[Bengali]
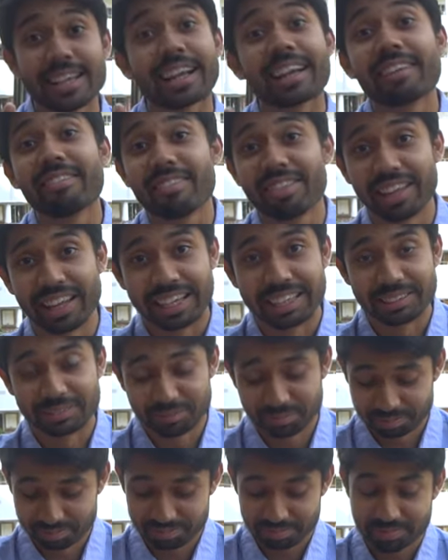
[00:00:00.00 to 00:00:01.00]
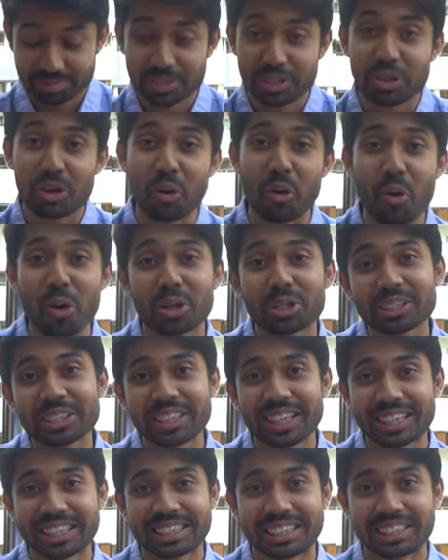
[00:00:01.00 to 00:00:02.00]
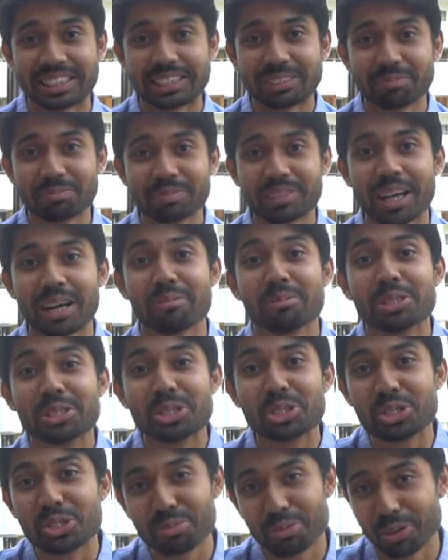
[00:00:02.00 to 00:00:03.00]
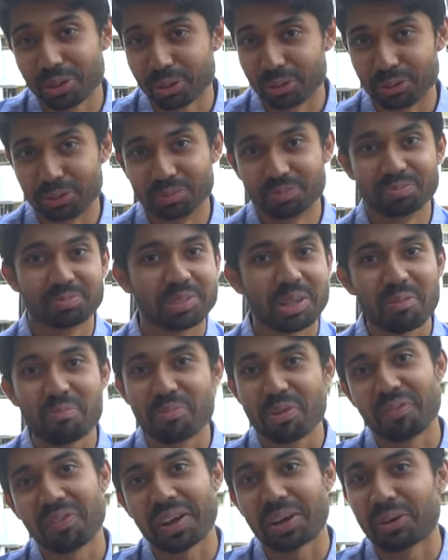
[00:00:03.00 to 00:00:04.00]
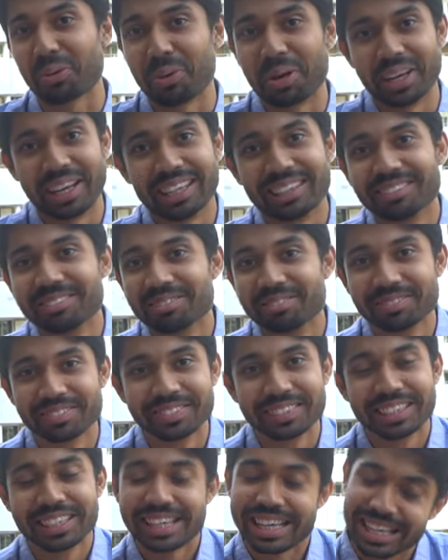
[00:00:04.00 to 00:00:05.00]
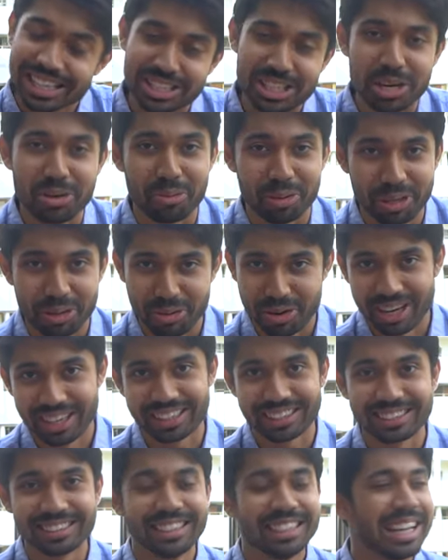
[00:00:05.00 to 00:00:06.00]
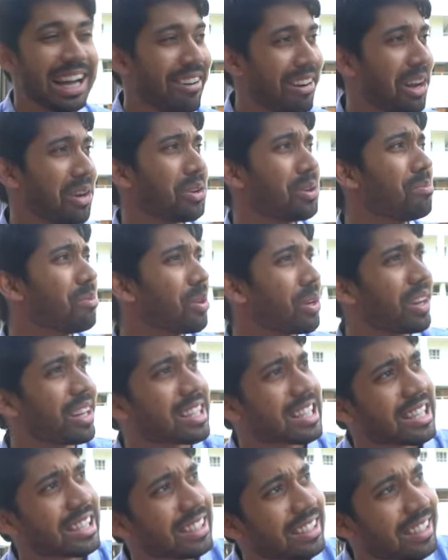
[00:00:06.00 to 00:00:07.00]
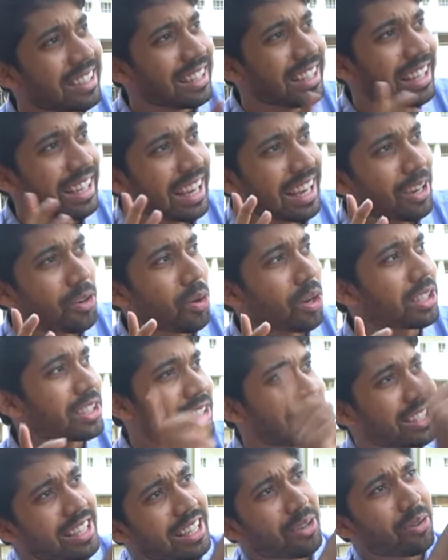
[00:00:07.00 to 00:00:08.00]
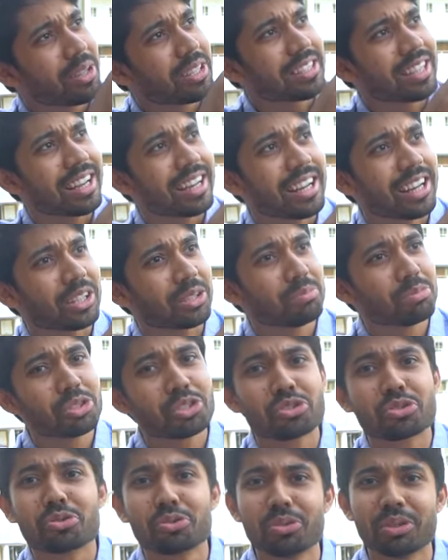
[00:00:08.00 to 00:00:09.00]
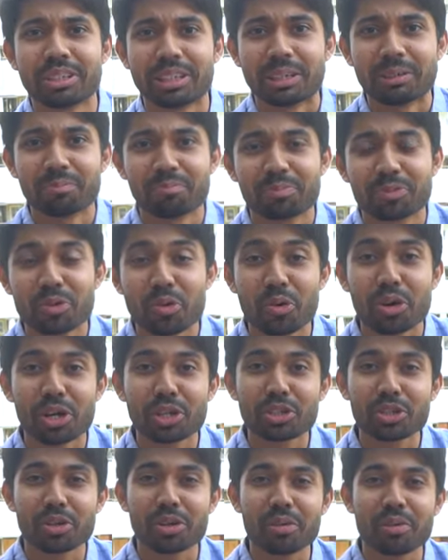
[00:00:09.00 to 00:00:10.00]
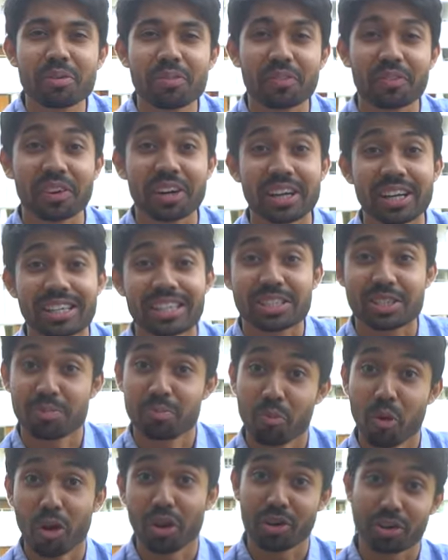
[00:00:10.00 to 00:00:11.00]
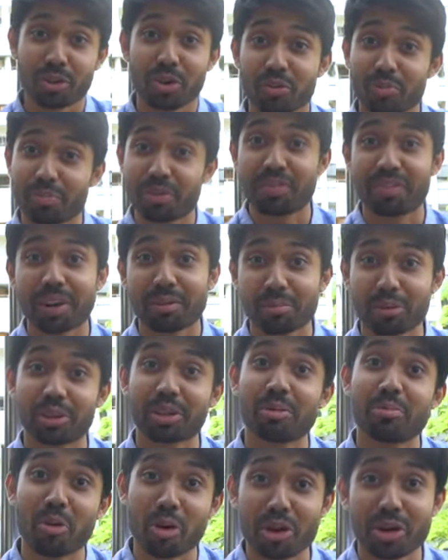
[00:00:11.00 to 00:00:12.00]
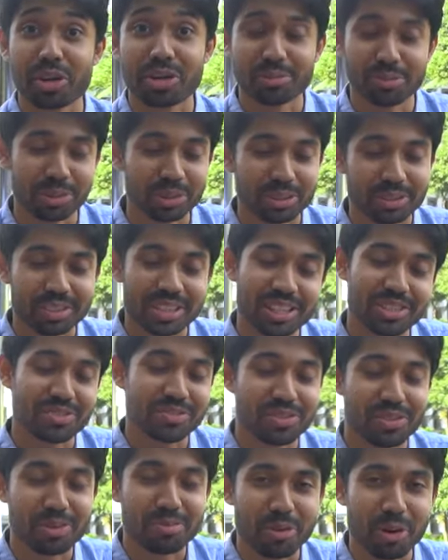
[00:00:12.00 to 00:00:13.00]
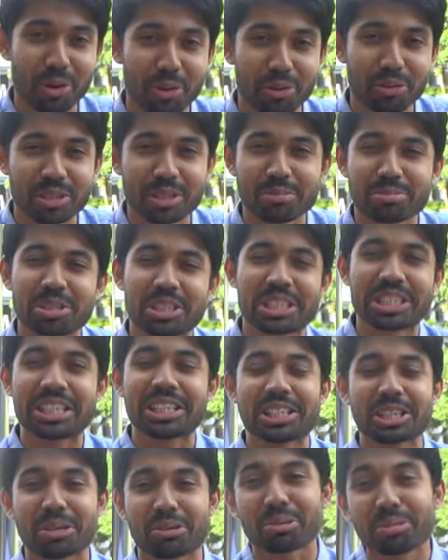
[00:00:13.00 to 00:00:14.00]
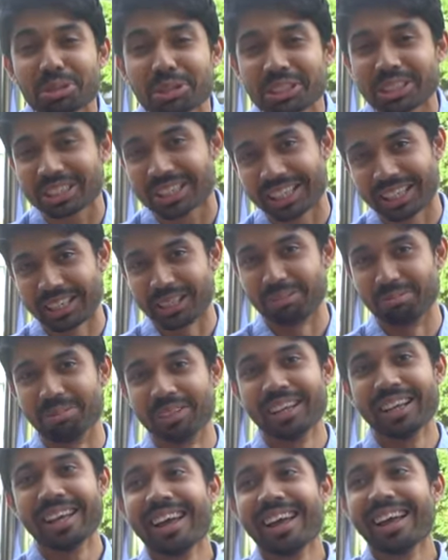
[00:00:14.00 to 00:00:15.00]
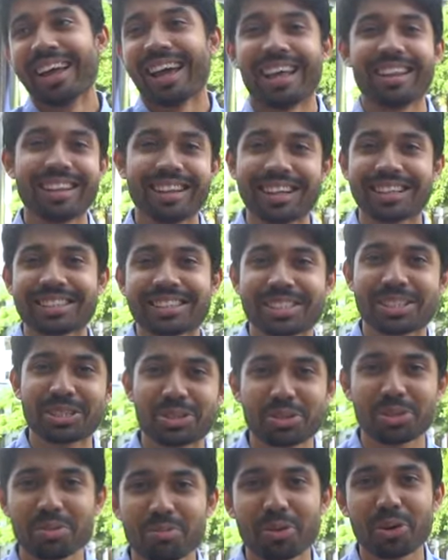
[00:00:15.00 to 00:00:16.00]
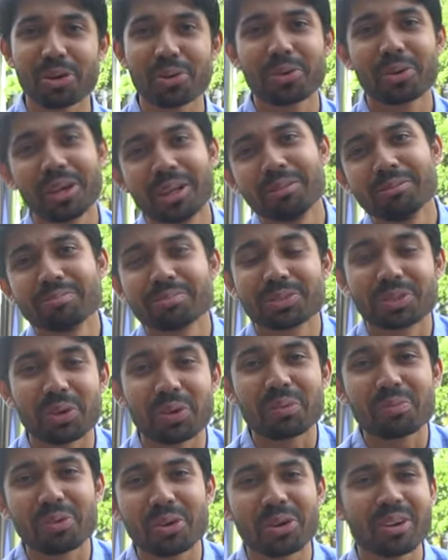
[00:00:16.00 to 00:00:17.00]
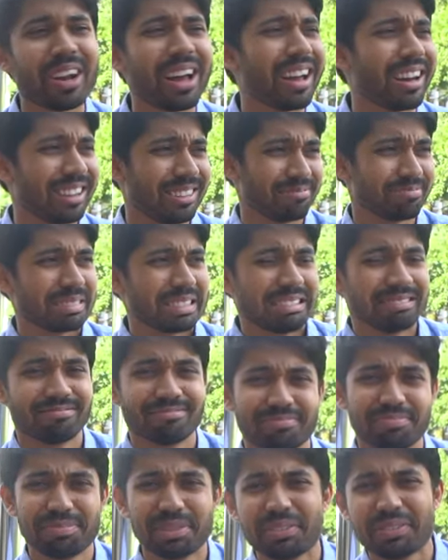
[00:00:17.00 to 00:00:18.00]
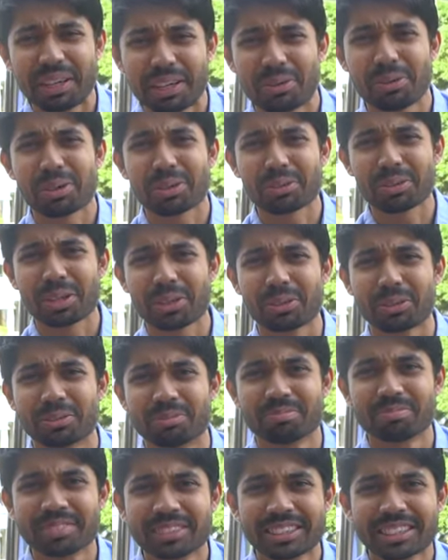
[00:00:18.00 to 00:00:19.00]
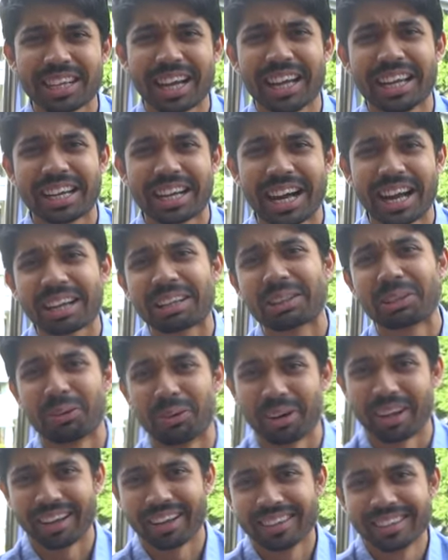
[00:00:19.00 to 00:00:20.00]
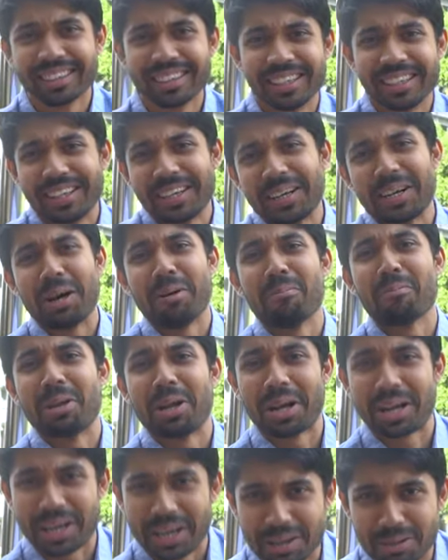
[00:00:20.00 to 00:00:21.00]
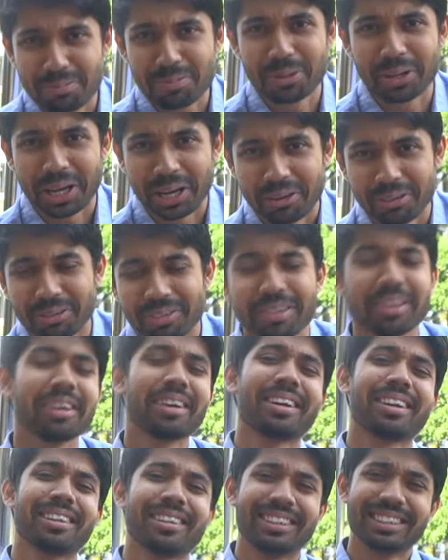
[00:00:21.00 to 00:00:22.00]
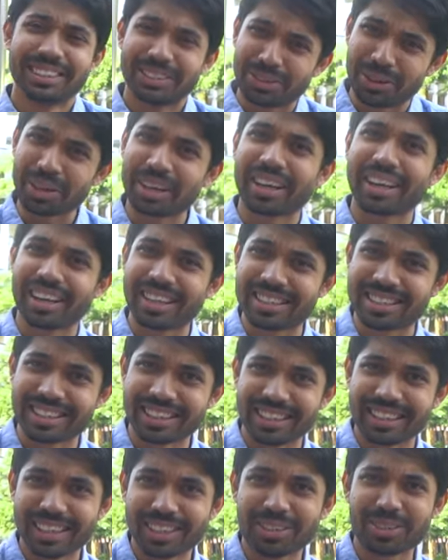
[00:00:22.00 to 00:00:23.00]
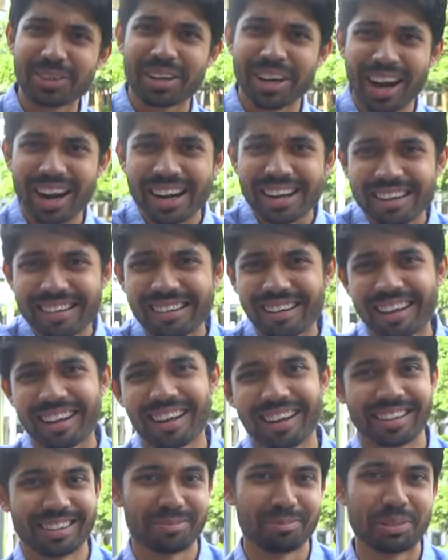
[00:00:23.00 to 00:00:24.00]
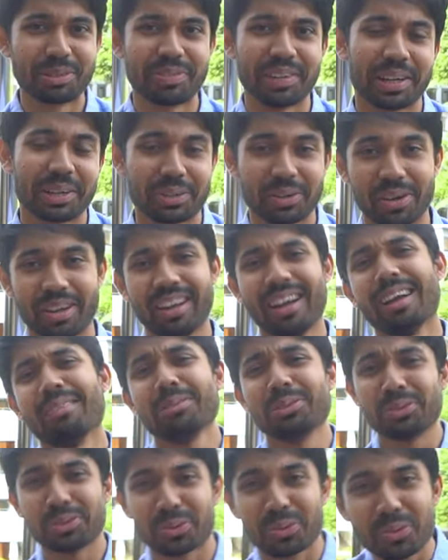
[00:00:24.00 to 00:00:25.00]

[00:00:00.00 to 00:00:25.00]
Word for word: সেকেন্ড থিং কলেজে থাকতে আমি জীবনেও প্রিফেক্ট হই নাই ইচ্ছা করে অনেকটা এখনও মনে আছে এই কলেজের ঠিক ওই সাইডে আদমজি স্কুলটা ওখানে যখন আমি ফার্স্ট তখন প্রিফেক্ট বলতো না মনিটর বলতো ক্লাস ফোরে মনিটর হয়েছিলাম কী যে খুশি ছিলাম অ্যান্ড দেন আস্তে আস্তে যত বড় হইলাম তখন মনে হলো আরে প্রিফেক্ট হওয়া তো আরও খালি খাটতে হয় কামলা খাটবো কেন দরকার আছে এ তো নার্ডরা প্রিফেক্ট হয় আমি তো